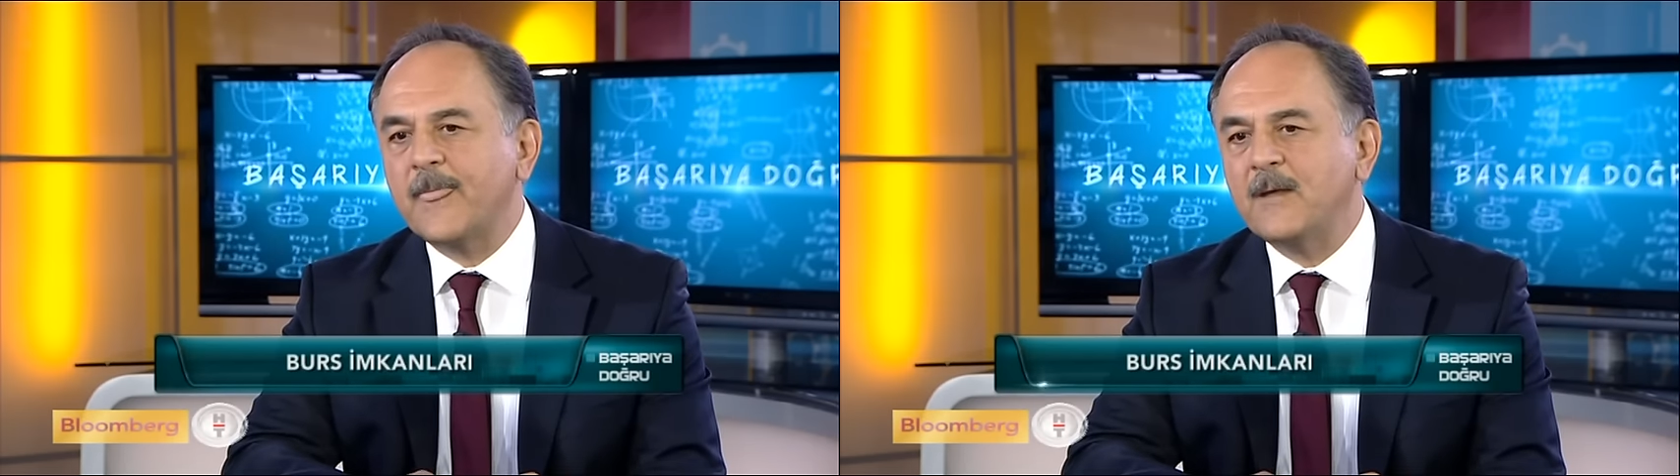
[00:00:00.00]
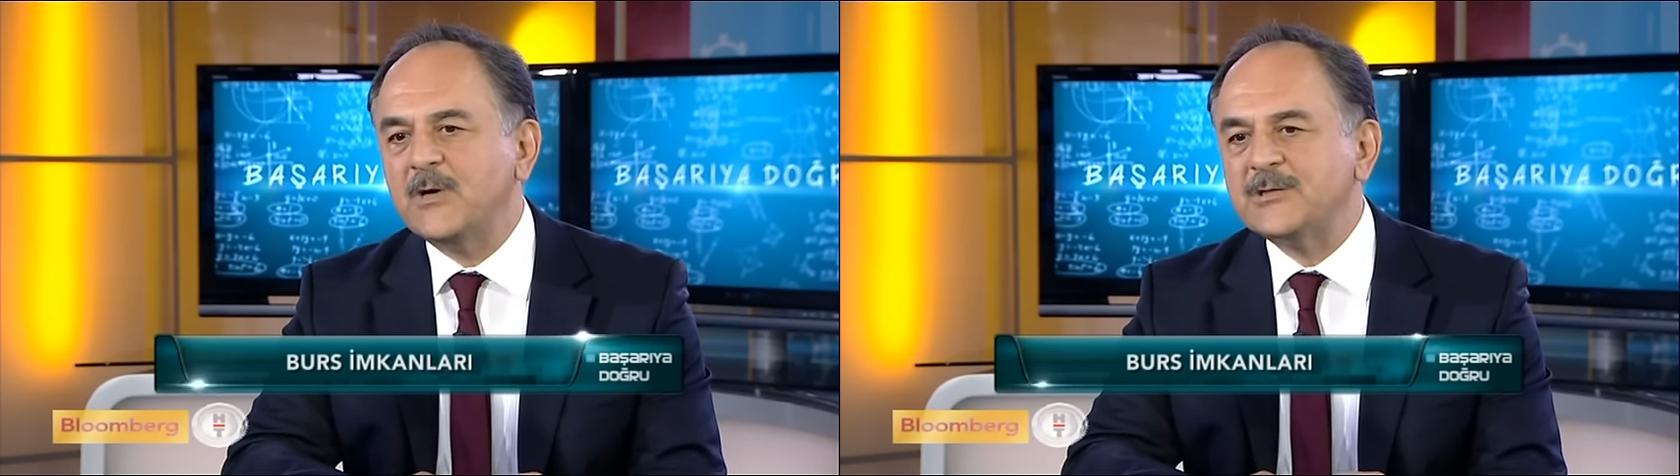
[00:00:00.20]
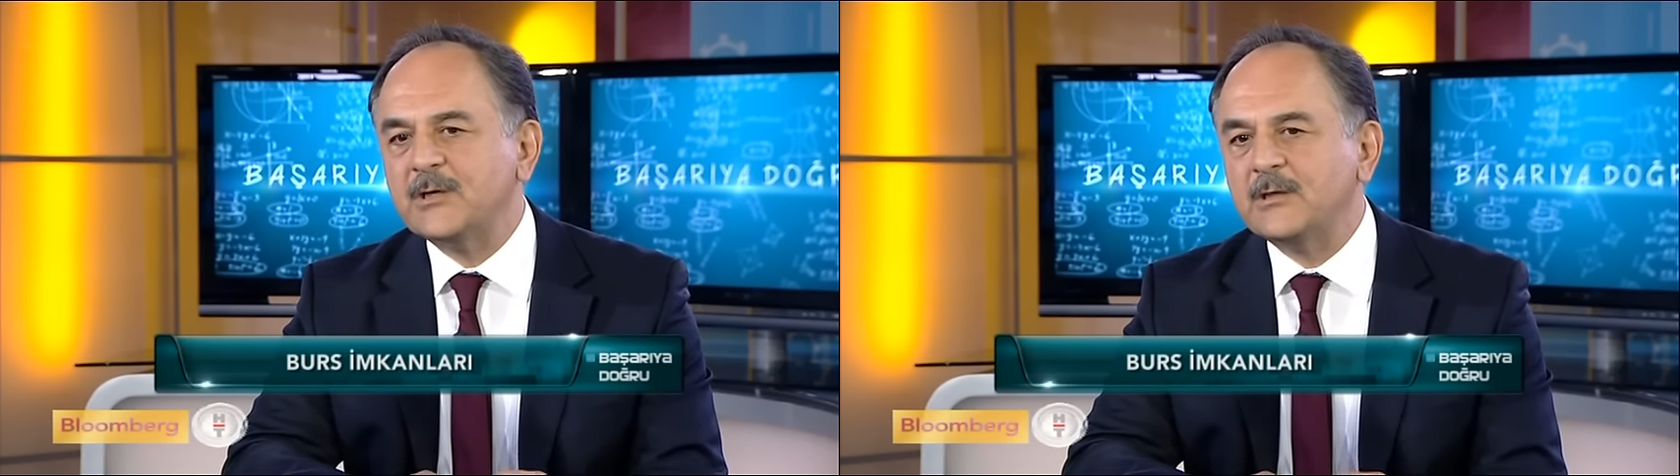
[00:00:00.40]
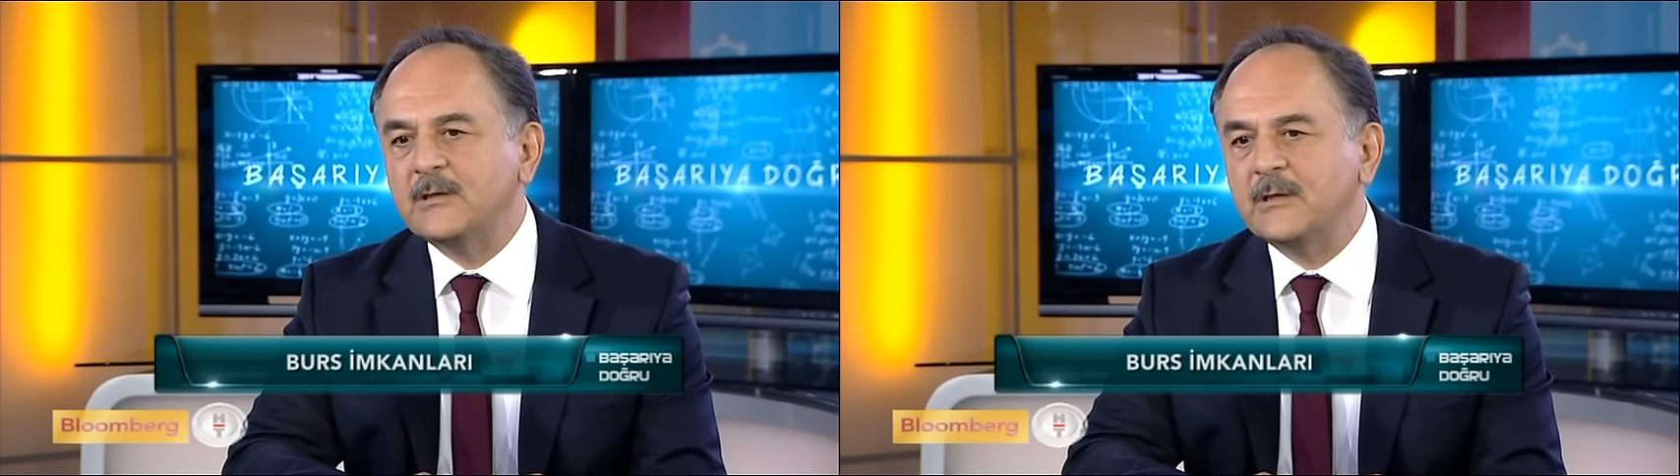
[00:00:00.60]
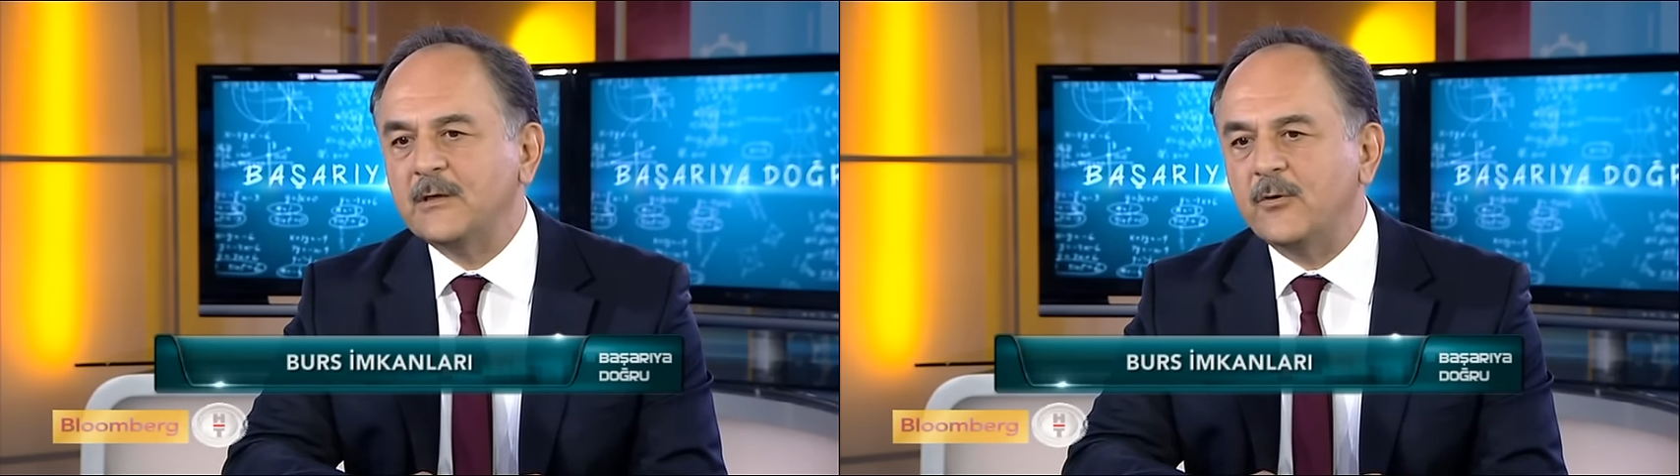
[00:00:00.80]

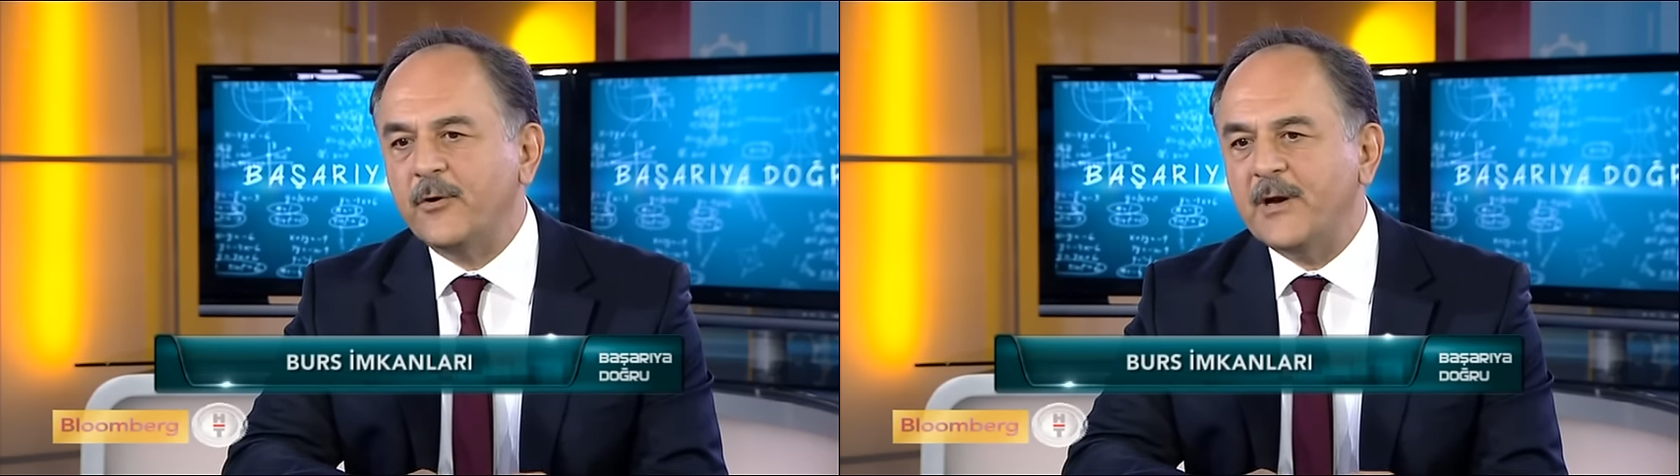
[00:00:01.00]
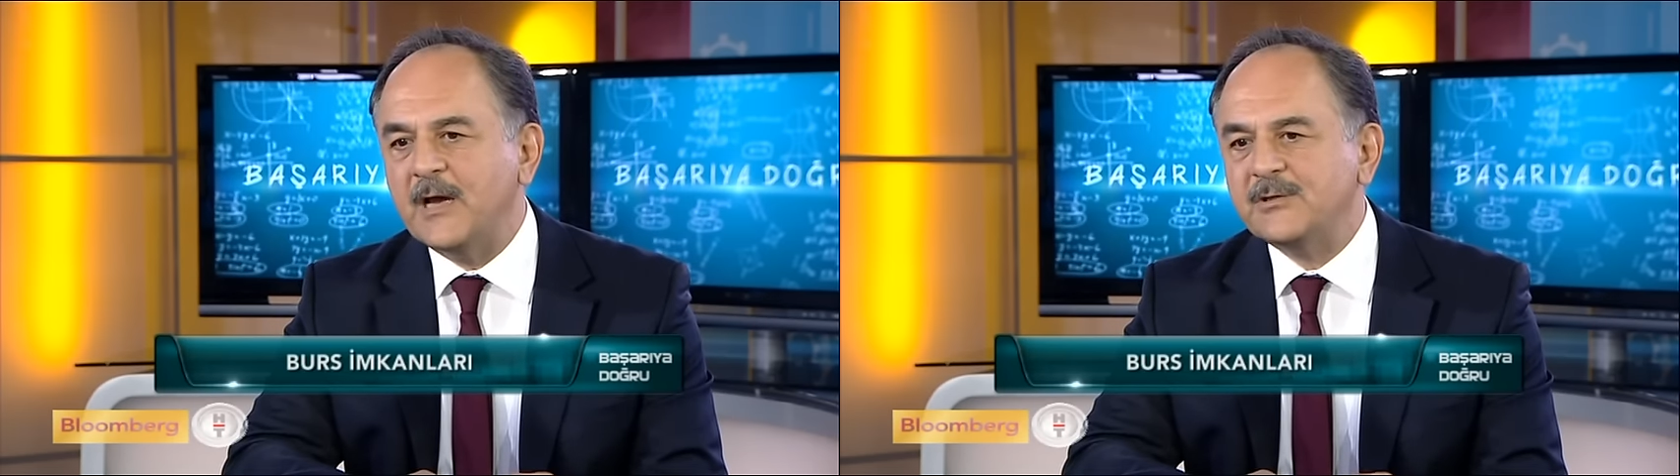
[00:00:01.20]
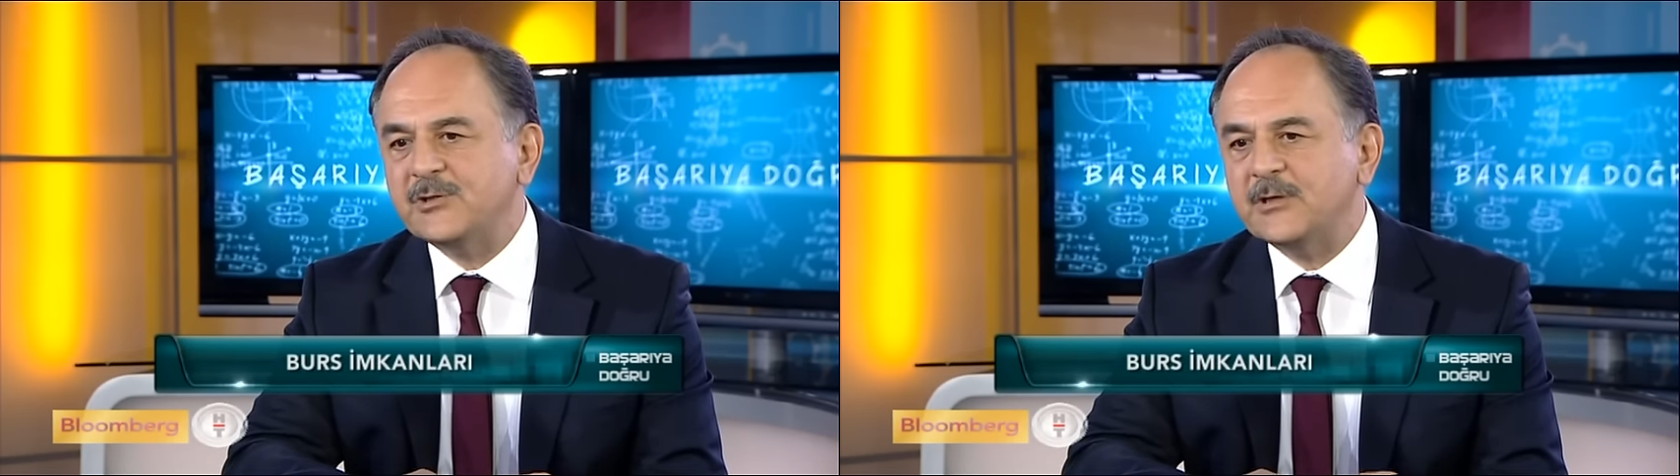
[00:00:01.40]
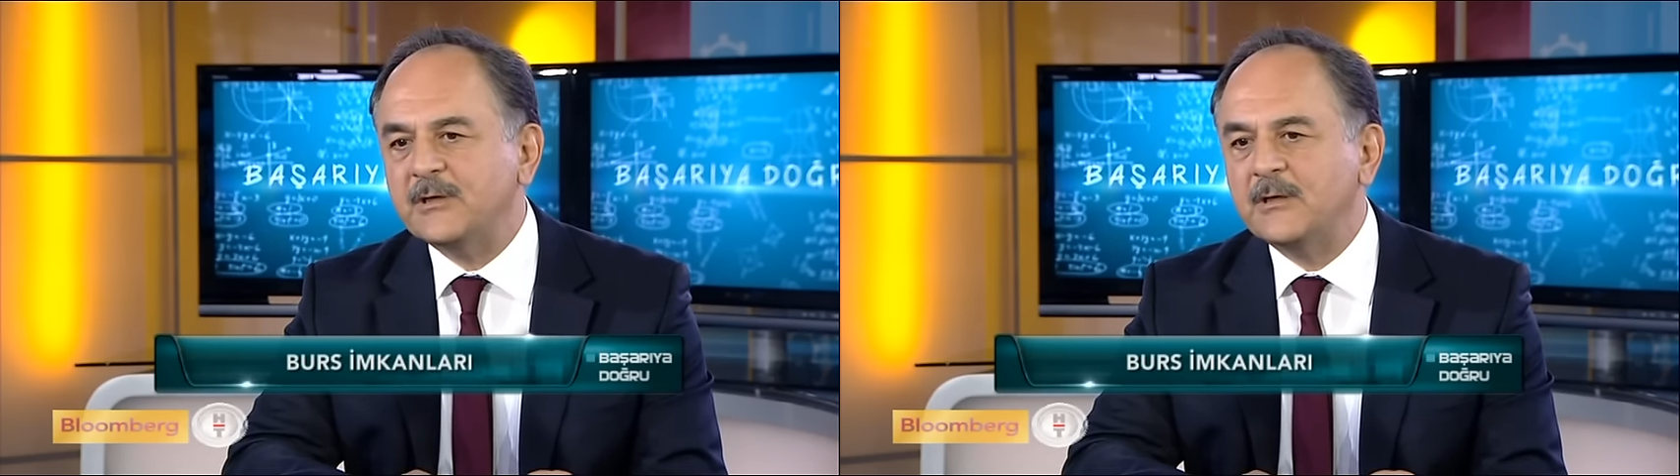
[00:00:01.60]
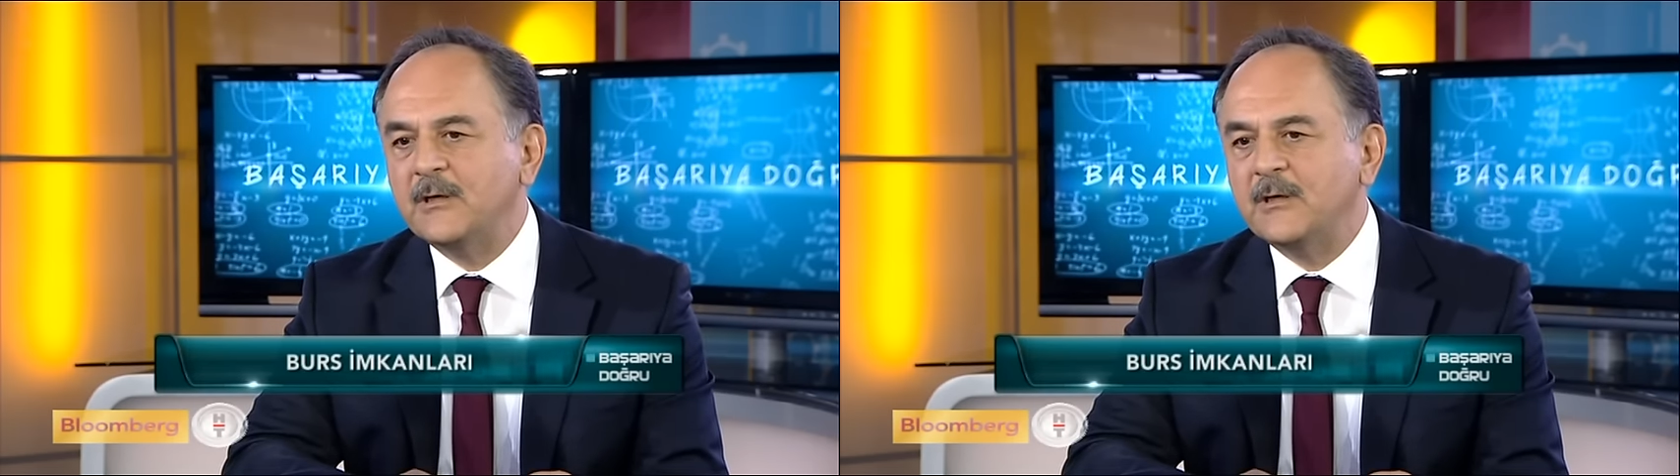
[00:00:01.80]
başarılı öğrenci